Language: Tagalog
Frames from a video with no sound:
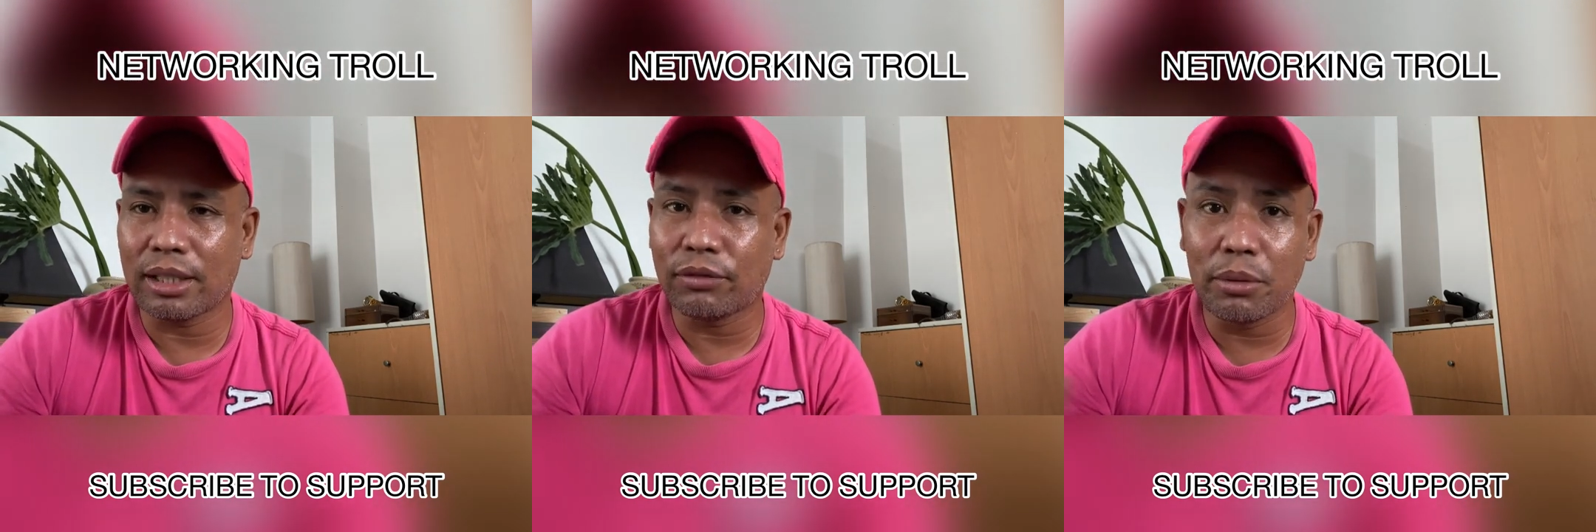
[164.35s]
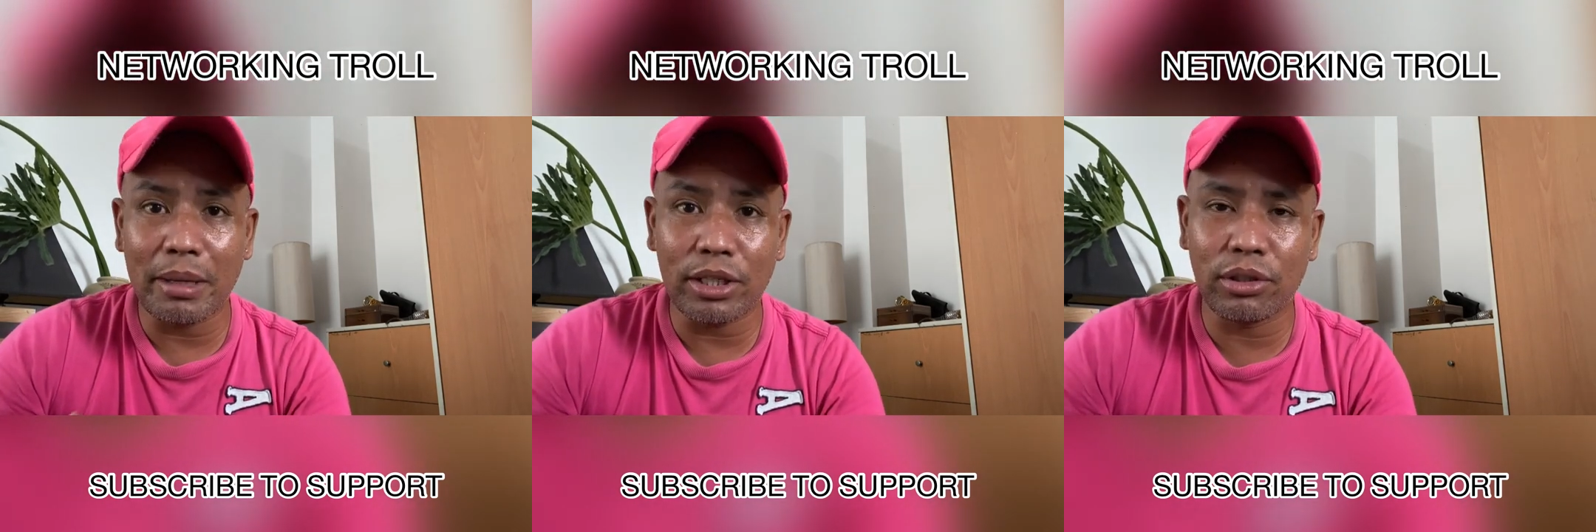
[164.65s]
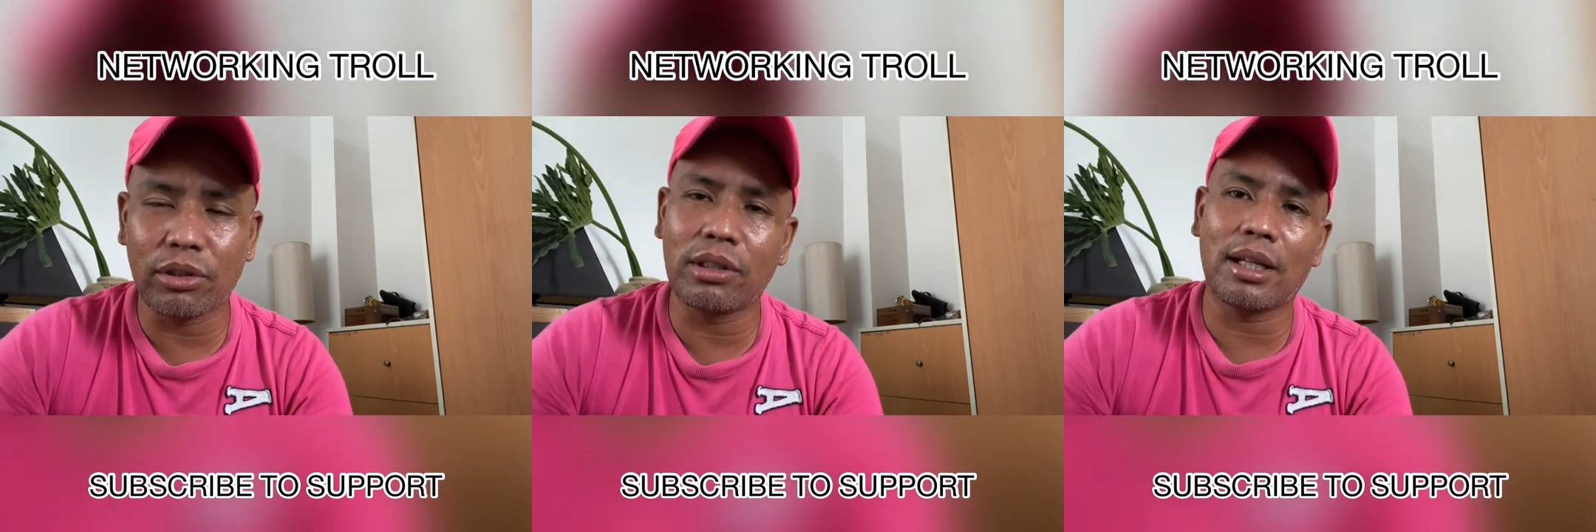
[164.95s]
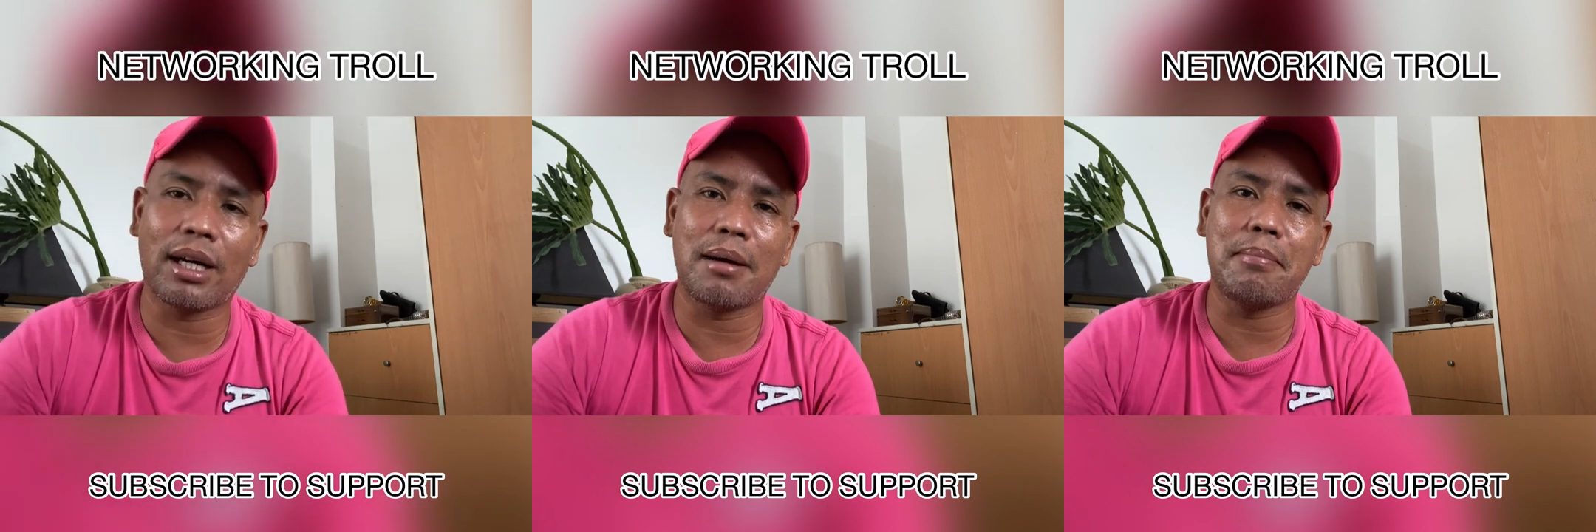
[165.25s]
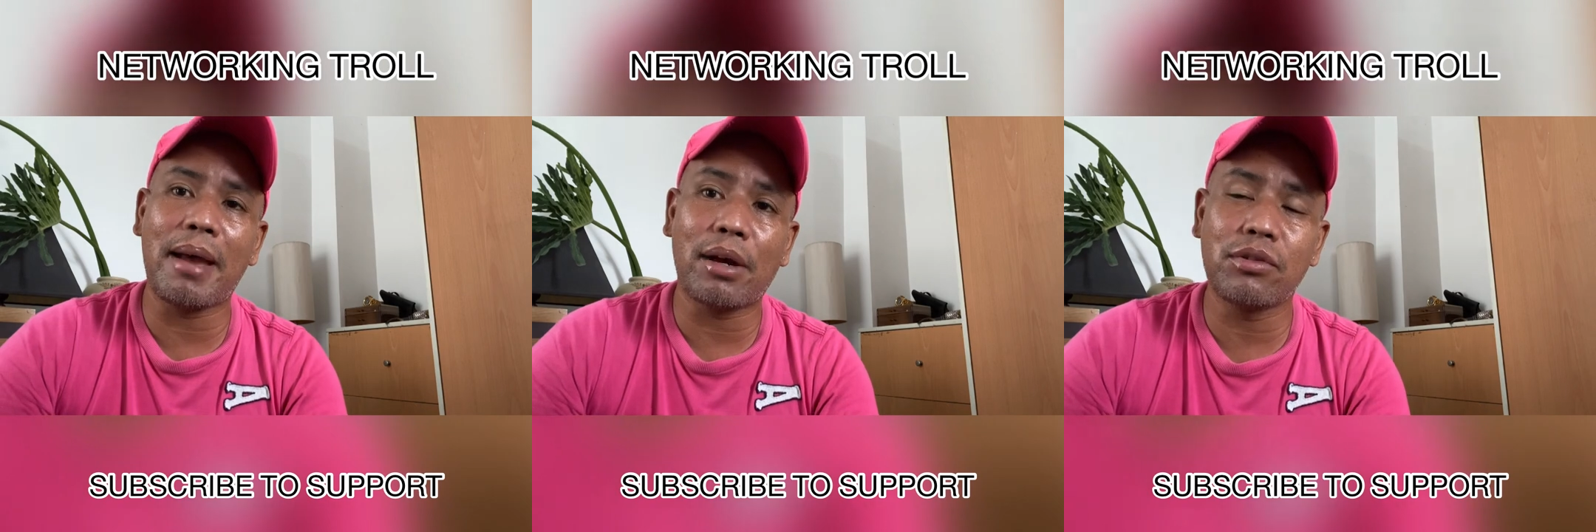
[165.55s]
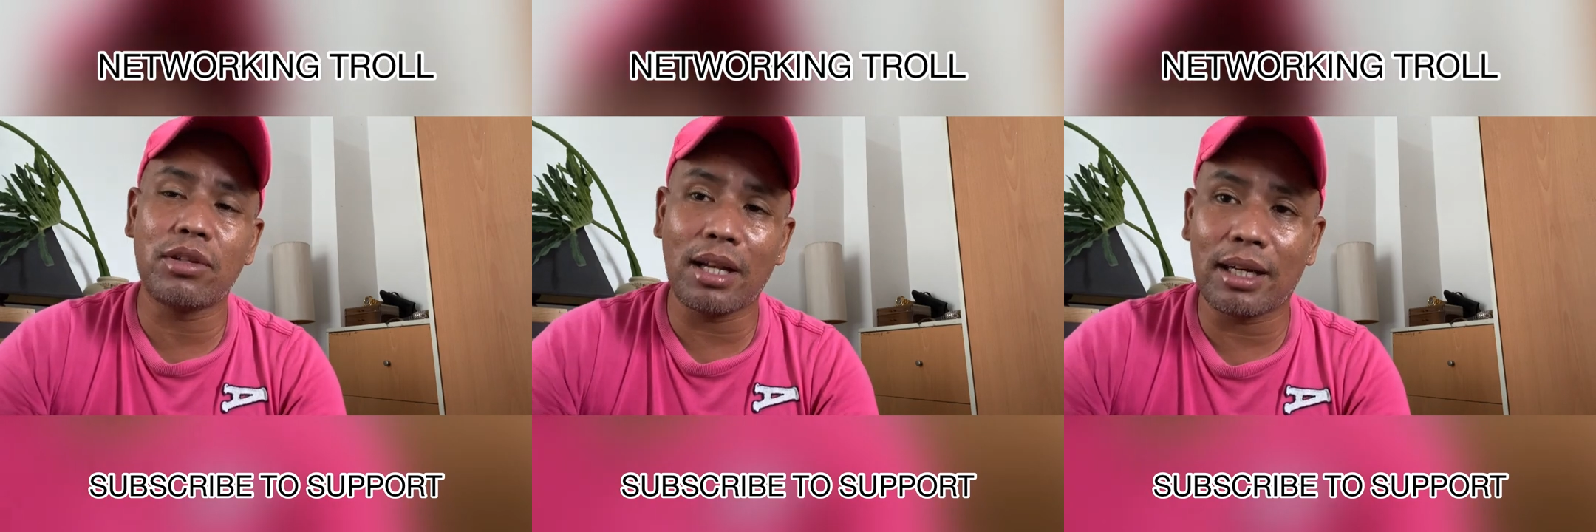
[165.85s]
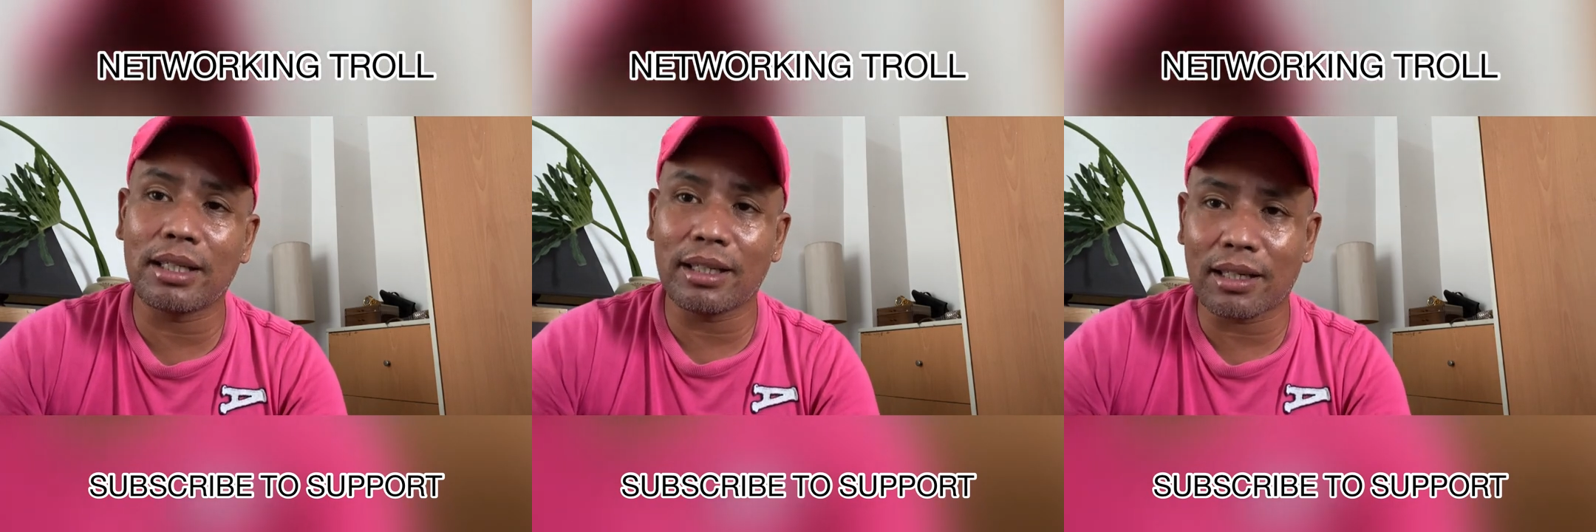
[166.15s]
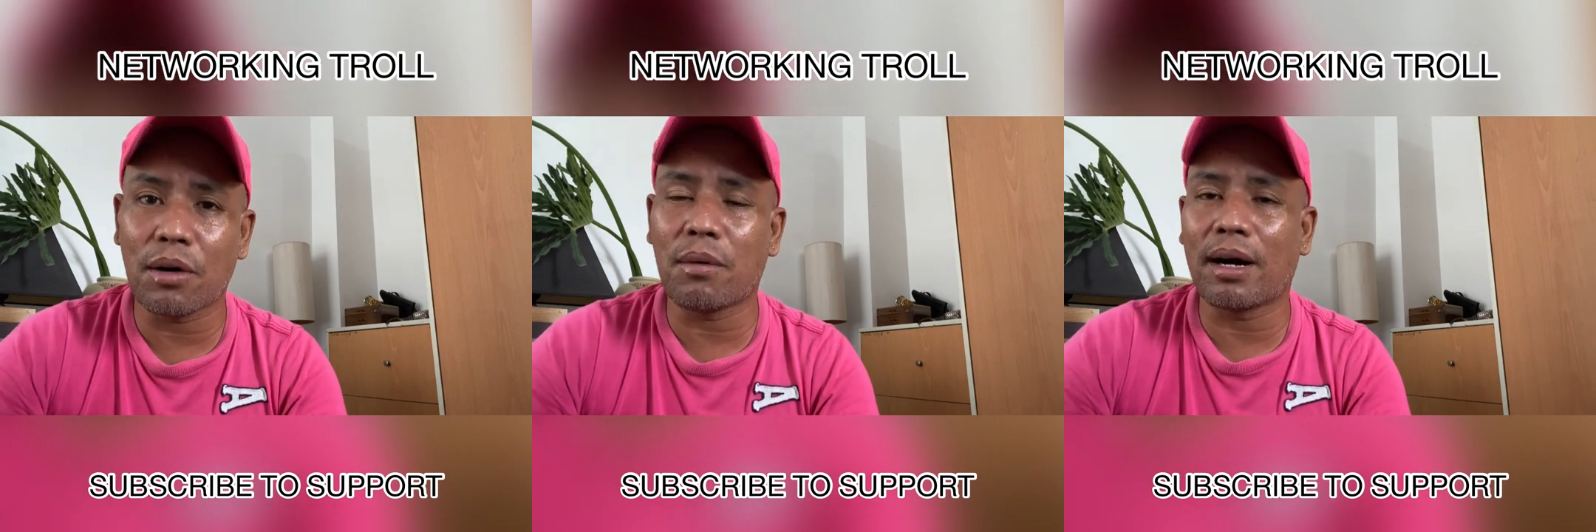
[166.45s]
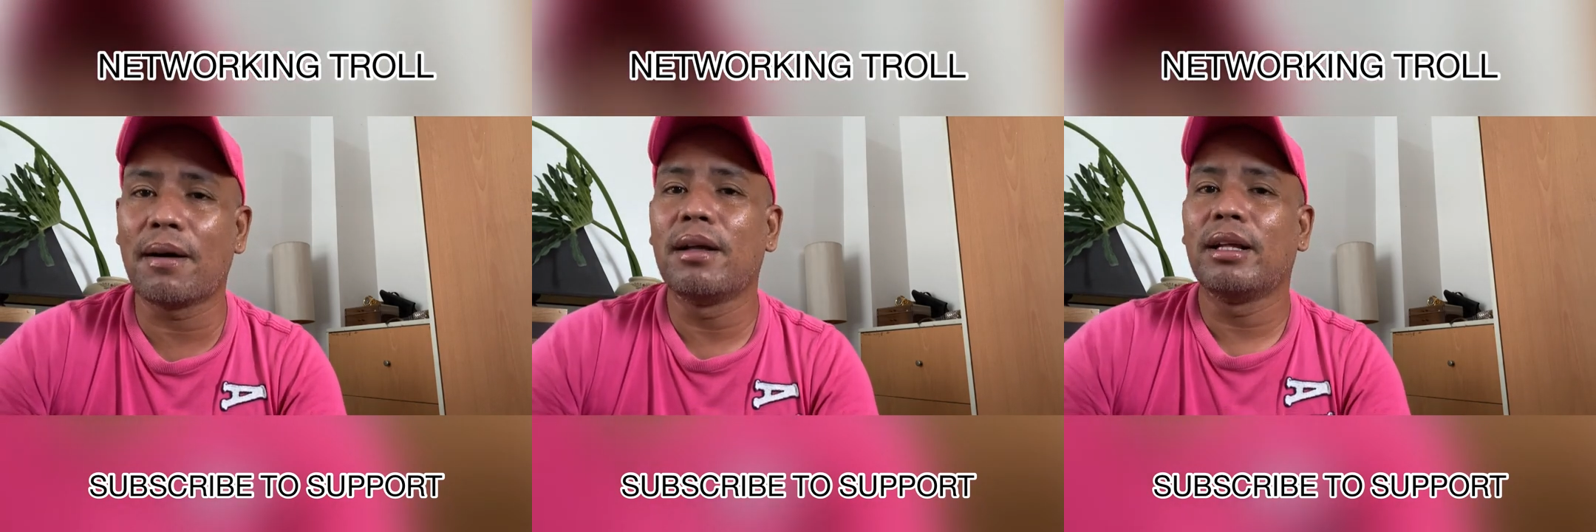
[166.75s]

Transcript: information na meron silang ginagawang